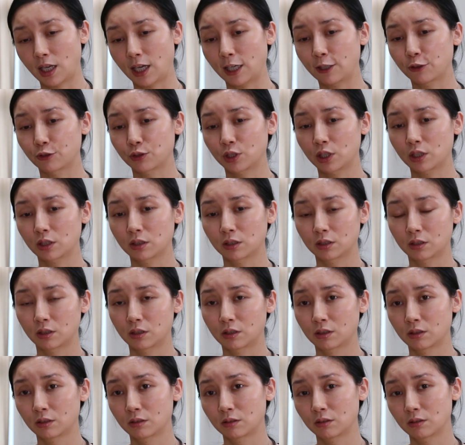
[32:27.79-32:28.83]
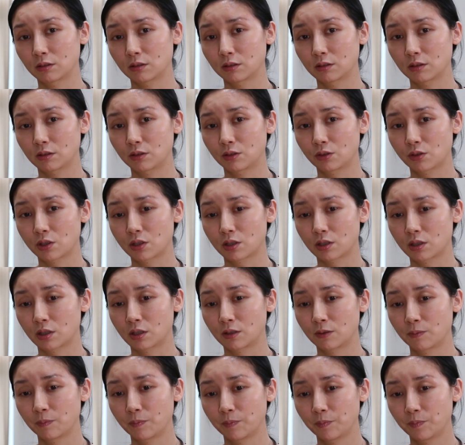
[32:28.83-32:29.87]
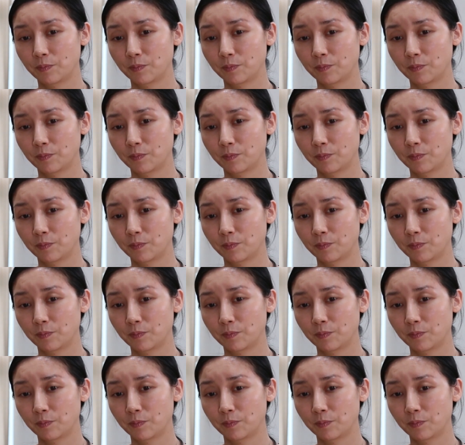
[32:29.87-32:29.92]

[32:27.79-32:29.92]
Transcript: 还有那个就是